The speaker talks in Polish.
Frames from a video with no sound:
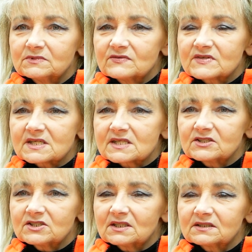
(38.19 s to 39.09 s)
i w
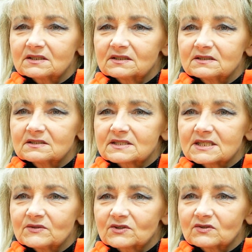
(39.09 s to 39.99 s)
zasadzie na terenie
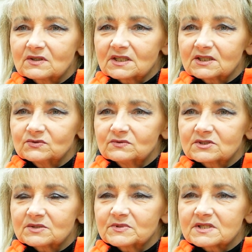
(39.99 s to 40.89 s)
całego kraju,
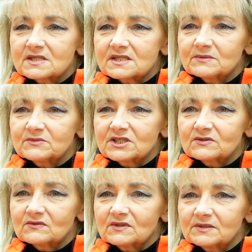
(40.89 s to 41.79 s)
żeby system
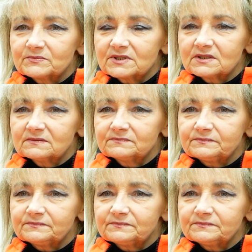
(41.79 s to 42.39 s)
działał lepiej.